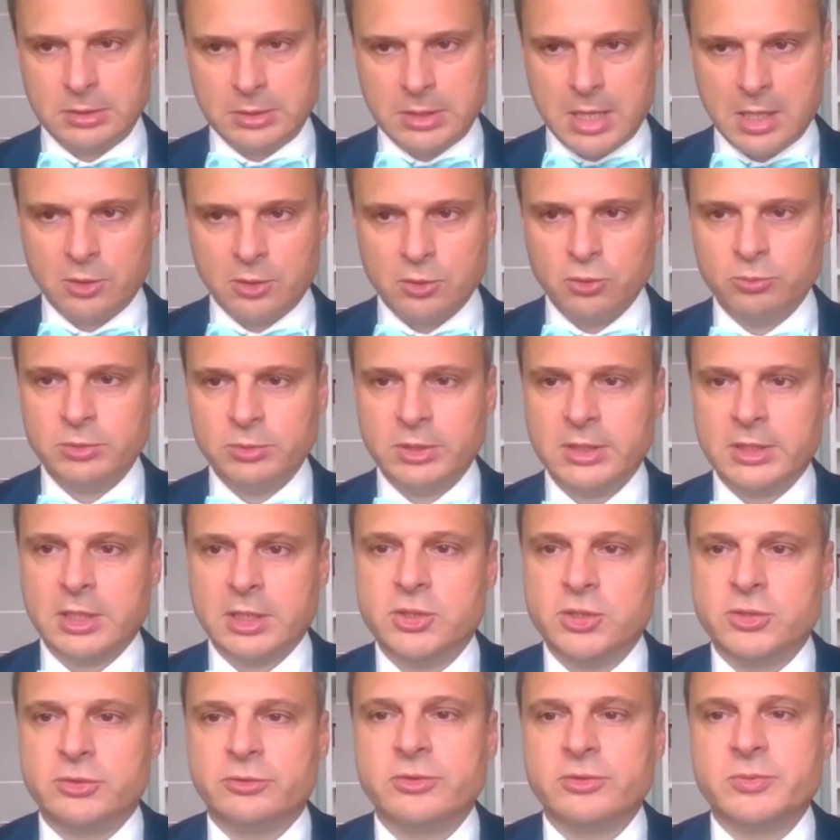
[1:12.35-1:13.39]
Огромное
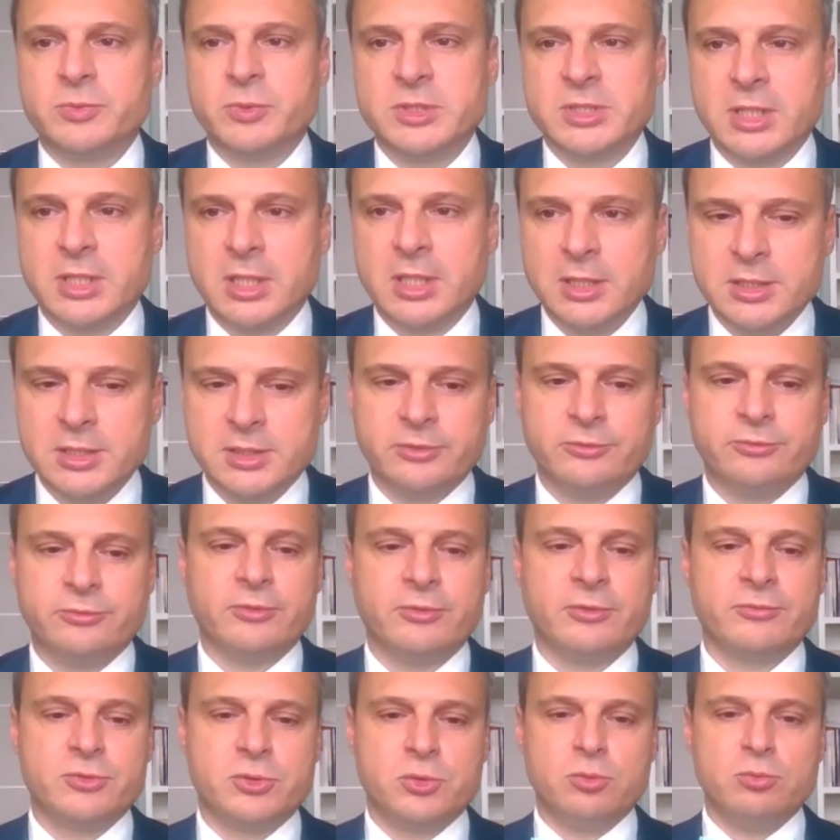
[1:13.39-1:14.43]
количество специалистов
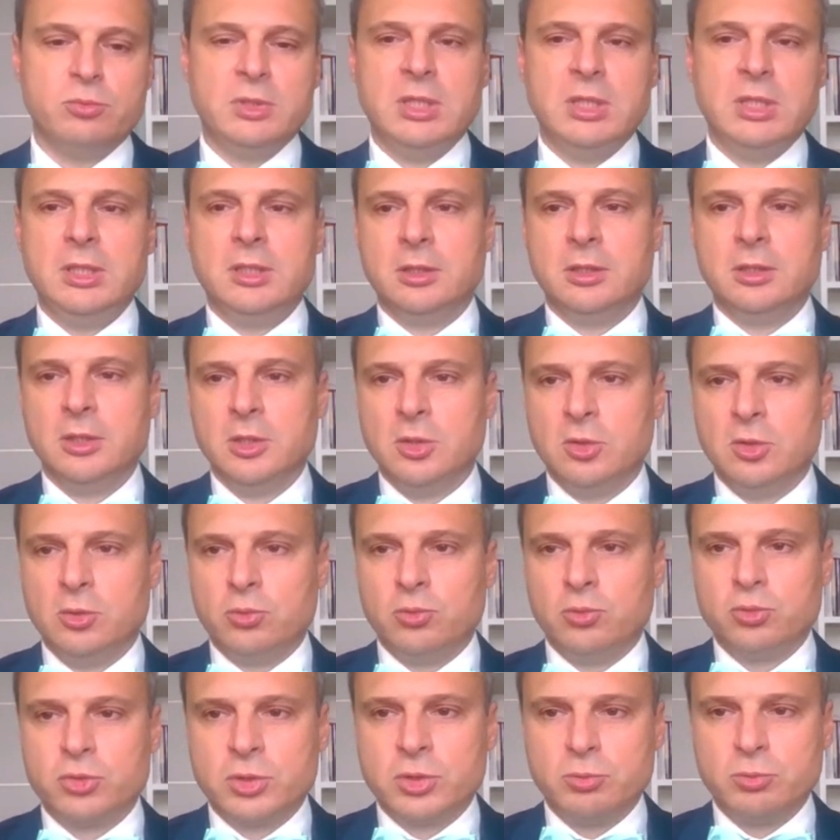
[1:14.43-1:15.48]
во всем мире
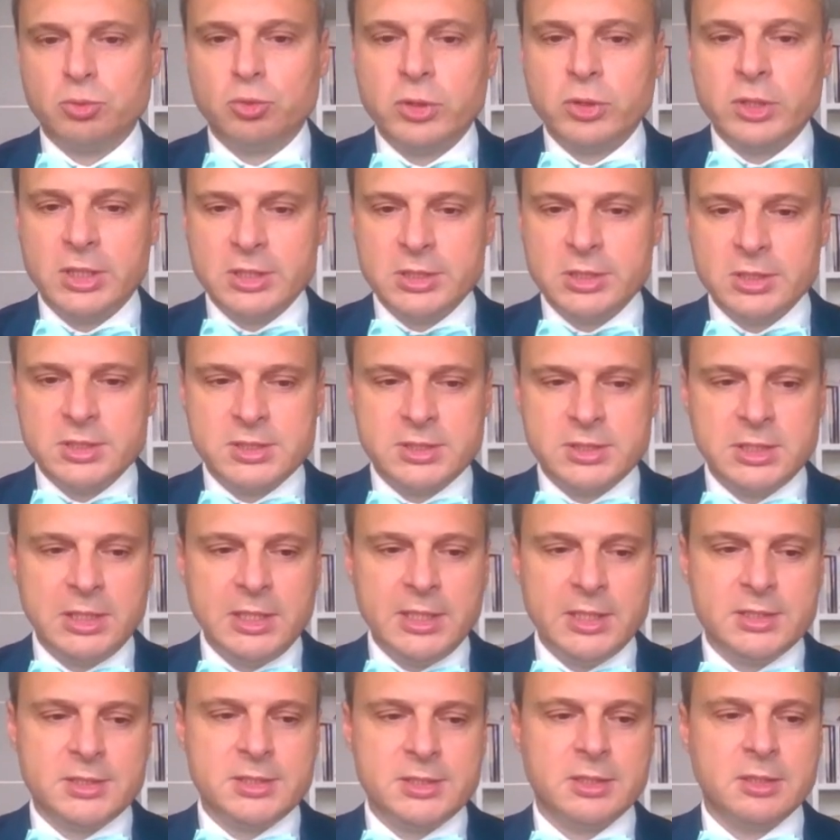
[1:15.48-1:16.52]
уже многие
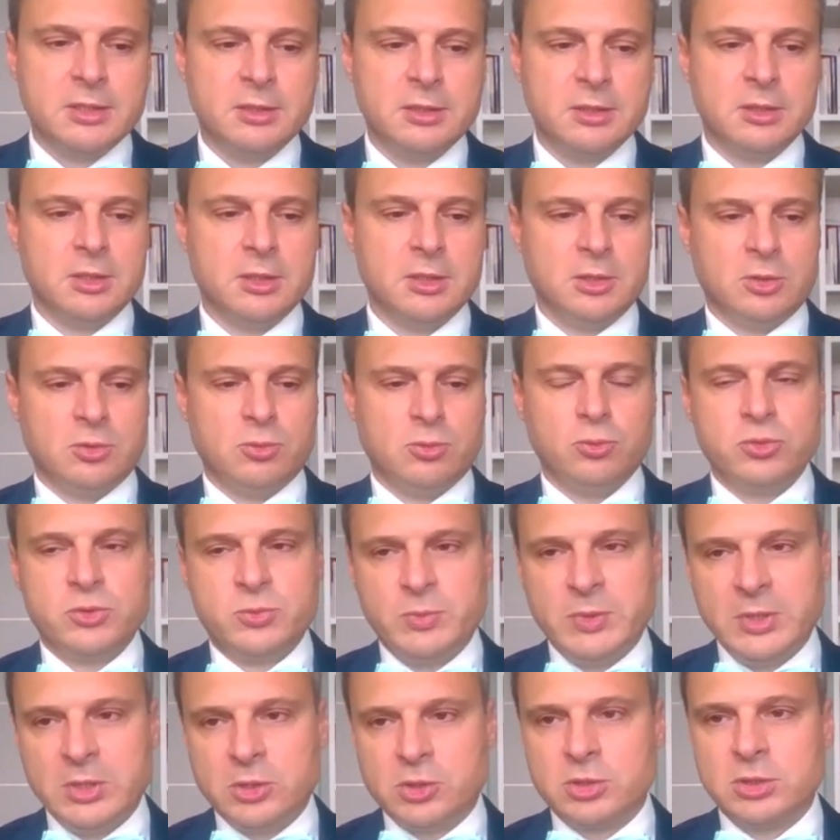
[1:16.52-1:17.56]
десятилетия
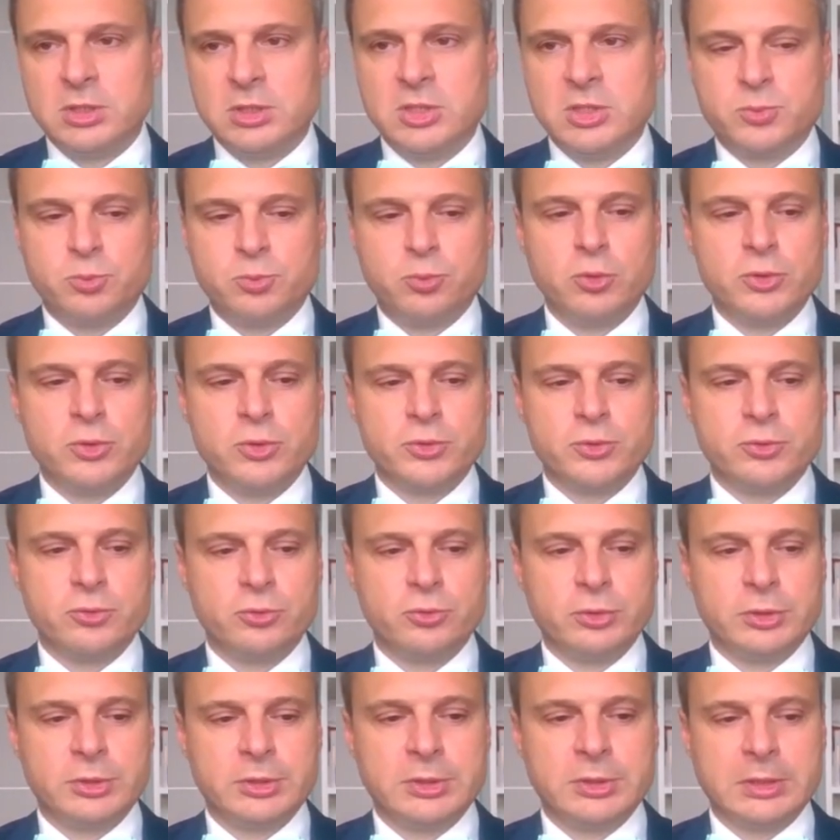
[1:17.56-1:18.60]
успешно
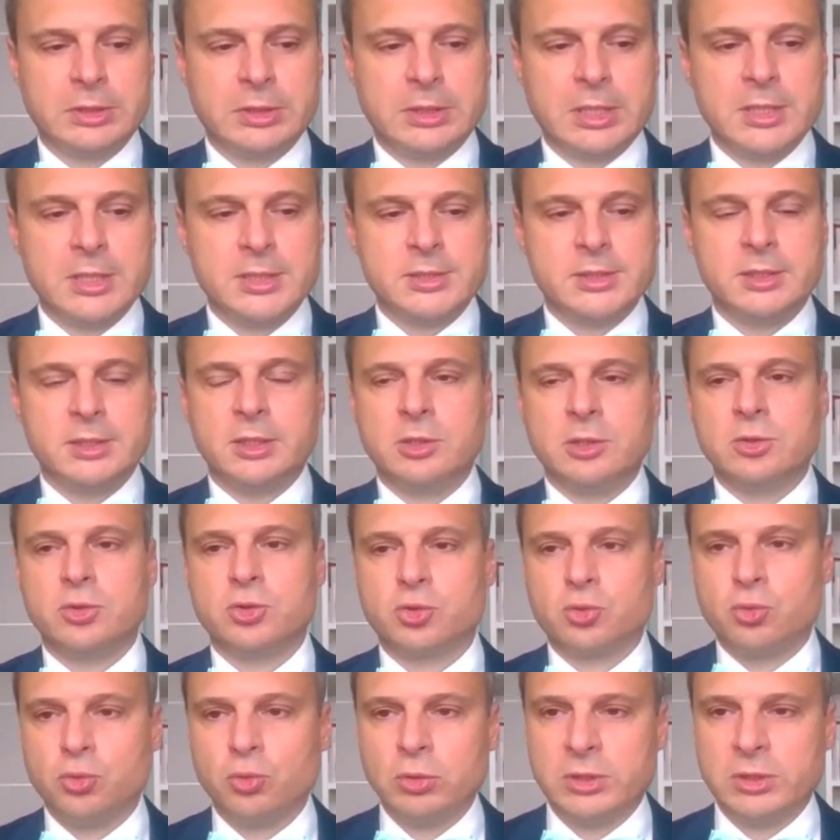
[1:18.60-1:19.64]
используют разные
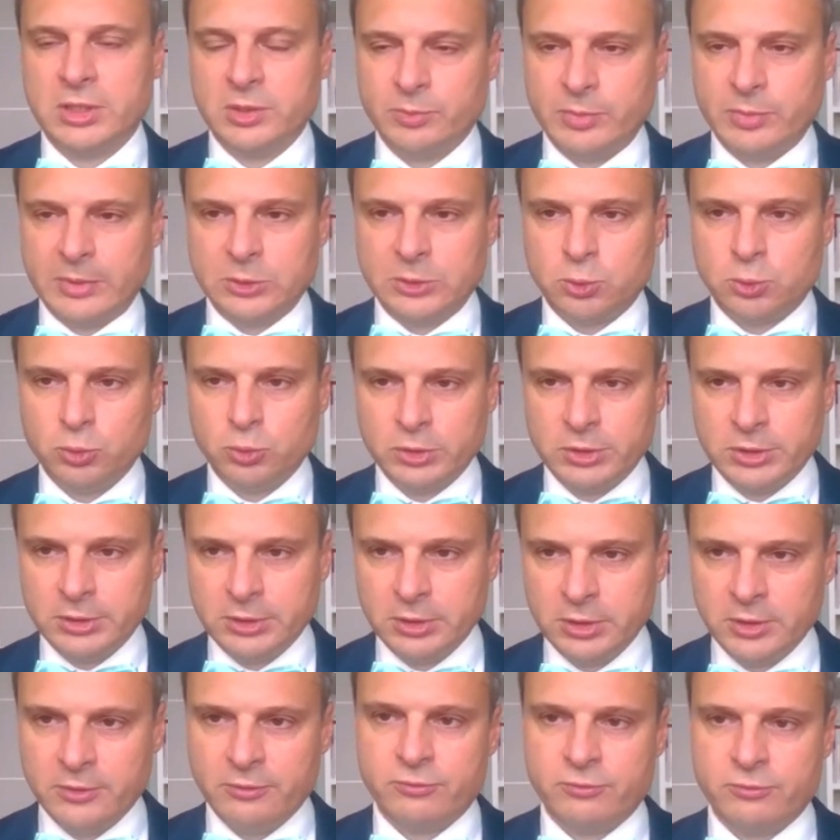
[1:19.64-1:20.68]
школы и
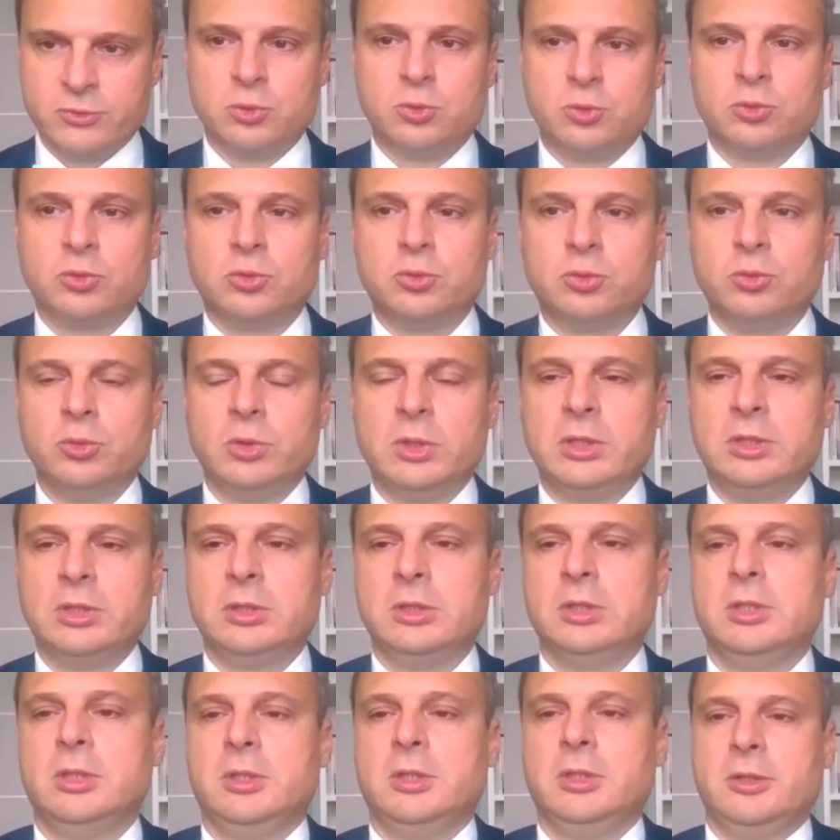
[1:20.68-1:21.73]
подходы в
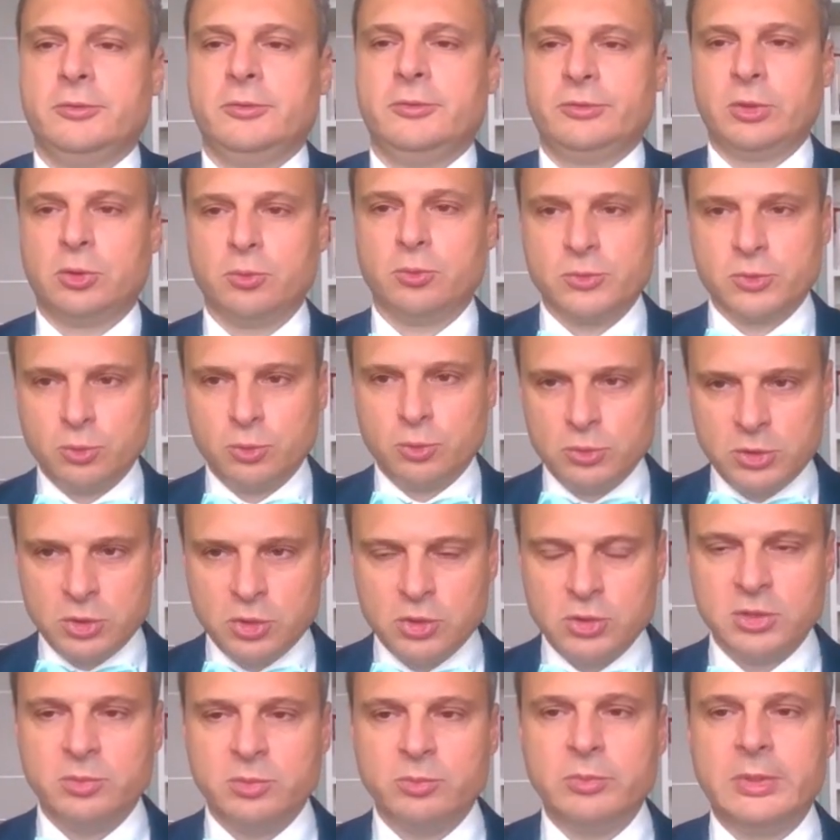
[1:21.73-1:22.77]
структуре, в таком
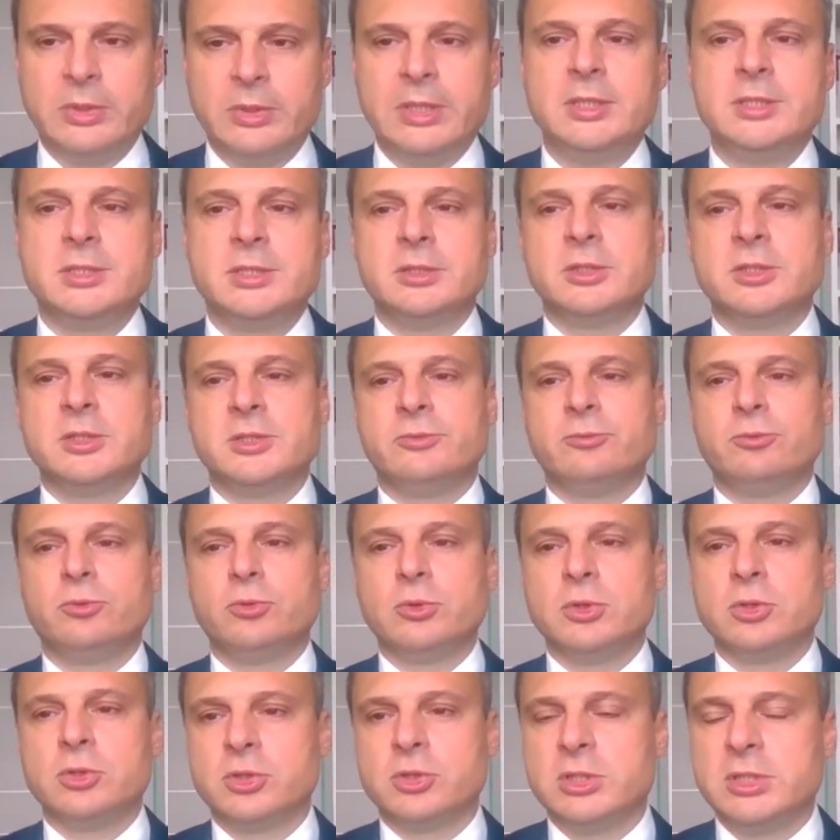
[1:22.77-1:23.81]
зонтичном бренде на
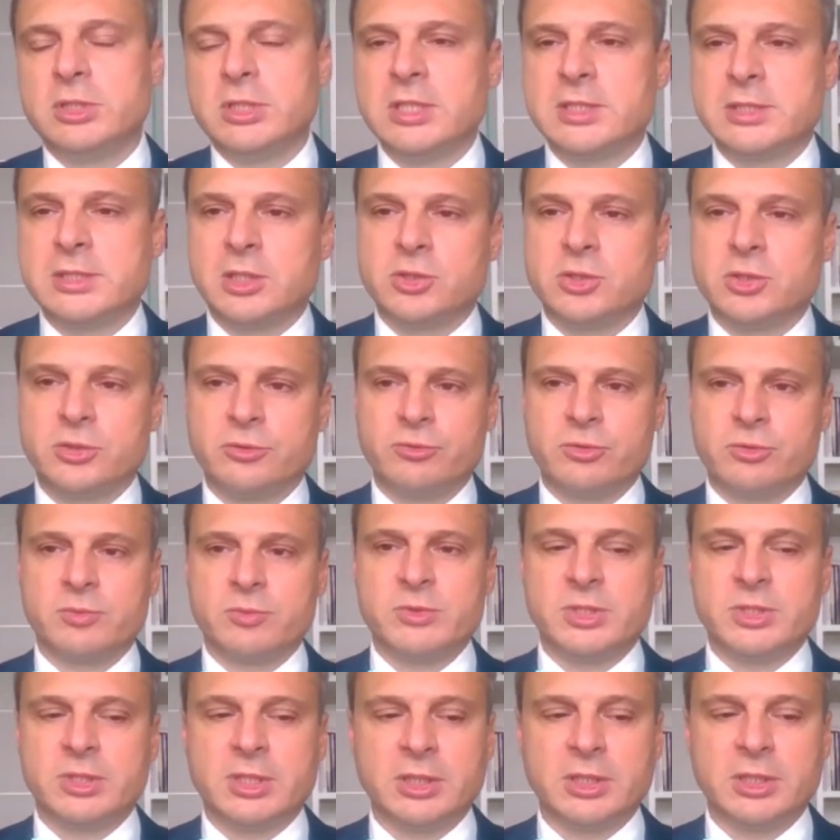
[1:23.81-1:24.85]
сегодняшний день
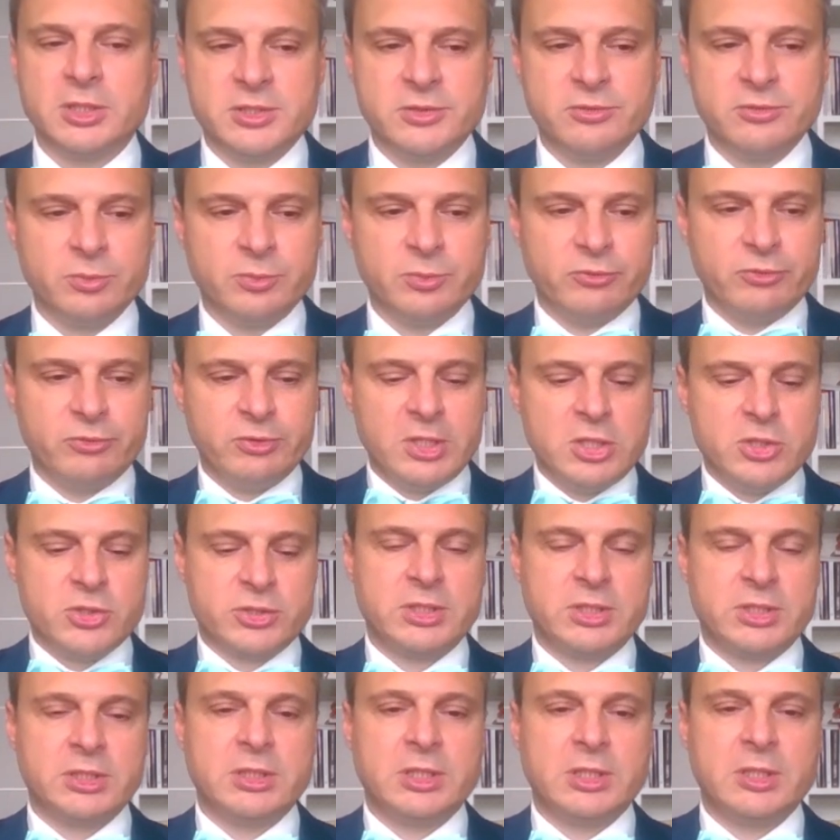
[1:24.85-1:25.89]
сложившемся
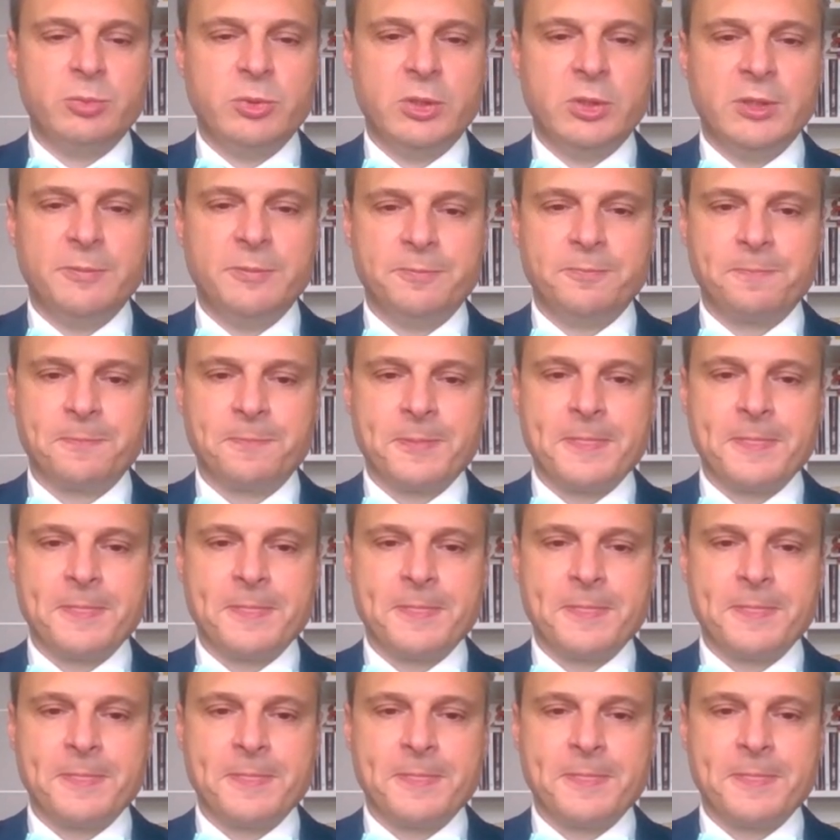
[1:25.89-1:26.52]
когнитивно-поведенческой терапии.